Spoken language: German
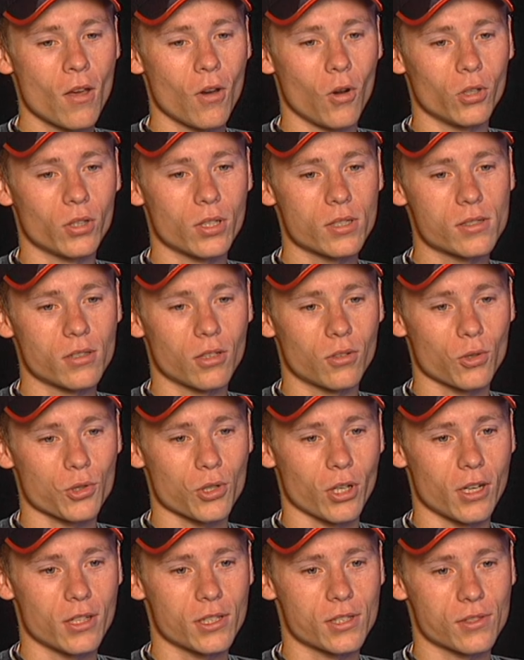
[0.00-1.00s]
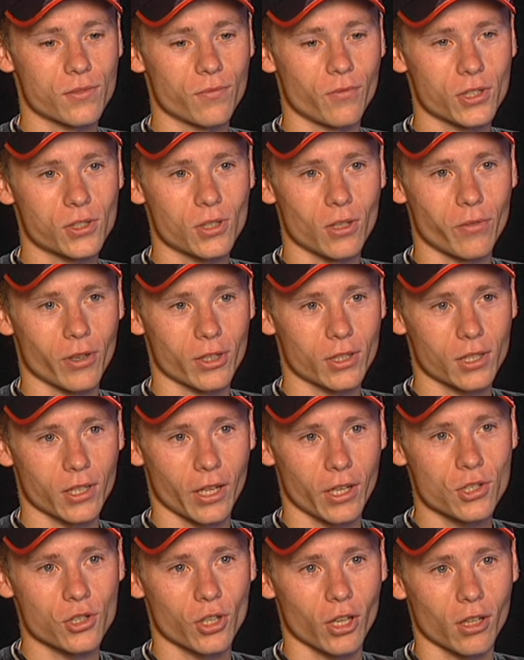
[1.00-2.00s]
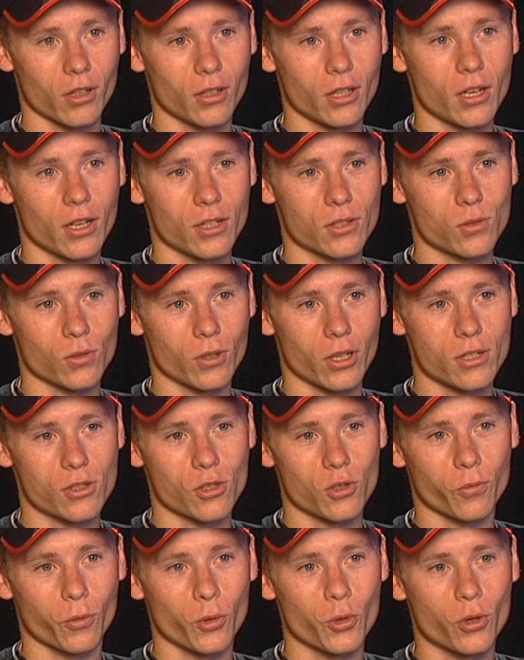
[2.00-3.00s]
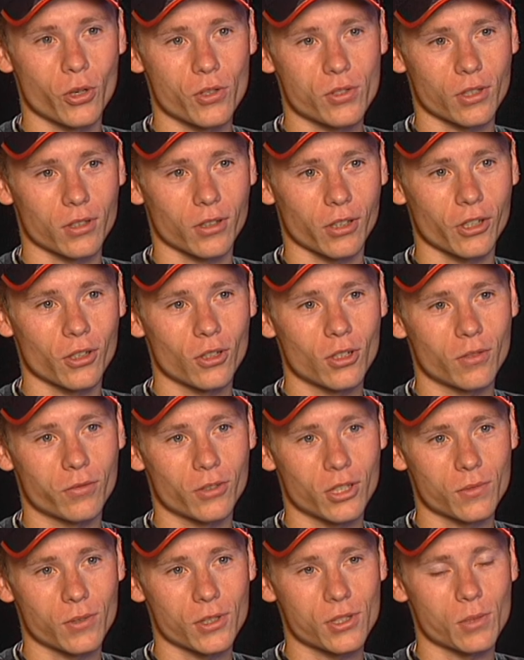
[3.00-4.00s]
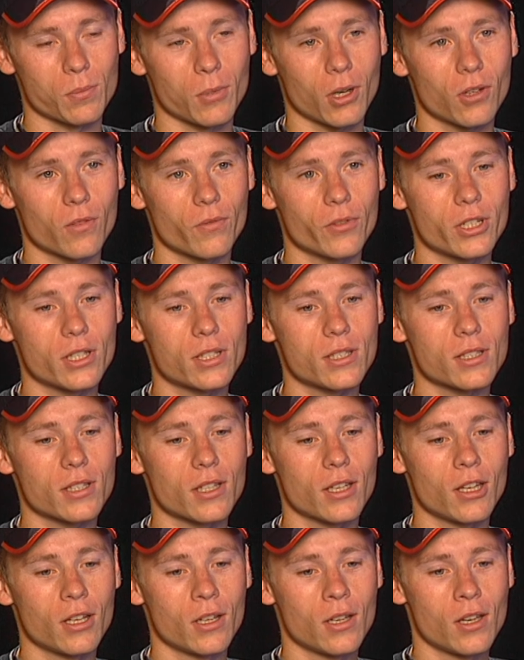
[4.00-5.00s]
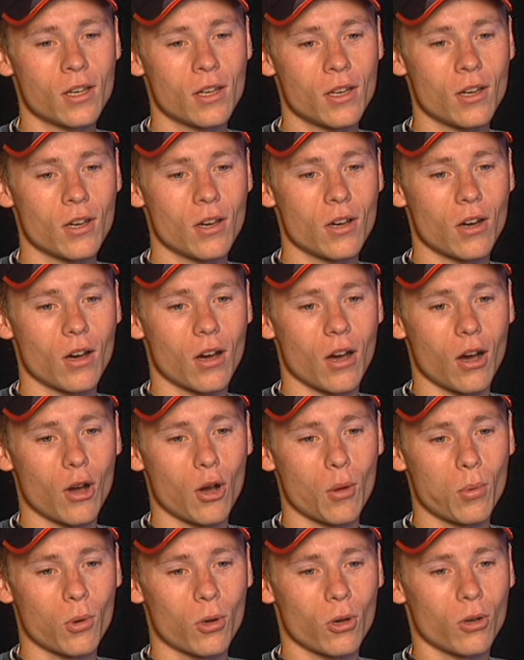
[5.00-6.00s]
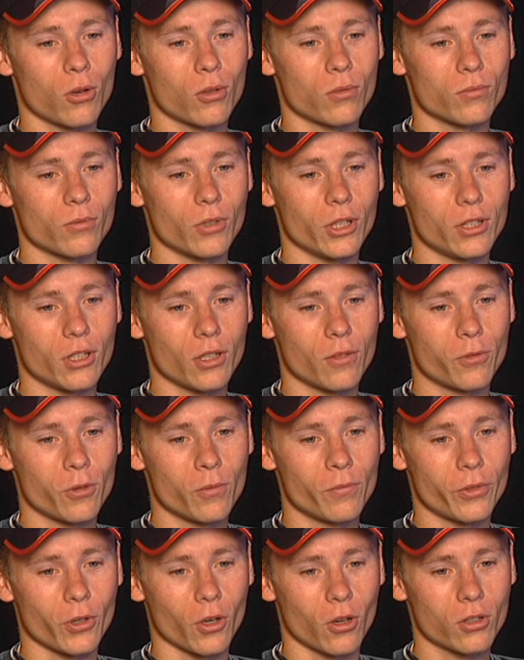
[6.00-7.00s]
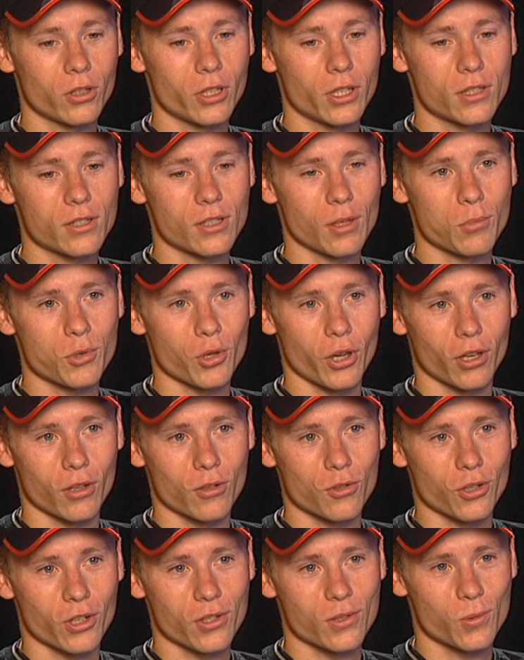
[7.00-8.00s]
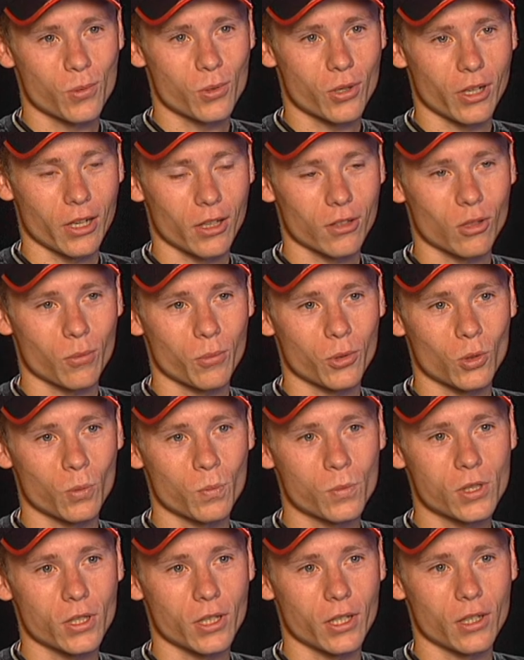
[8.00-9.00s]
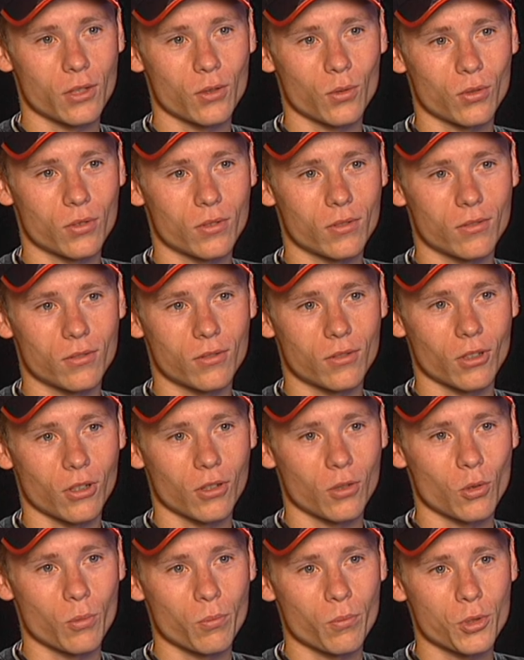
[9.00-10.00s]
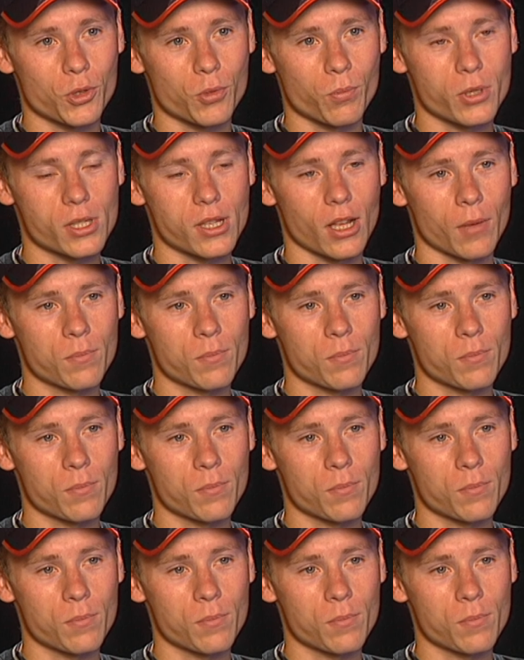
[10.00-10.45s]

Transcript: Und das ist natürlich alles, was du auf anderen Rennstrecken nicht hast. Du kannst dich früh konzentrieren auf das, was du machen willst. Aber in den fünf Jahren jetzt habe ich eigentlich ganz gut gelernt, damit umzugehen und da, um mich ein bisschen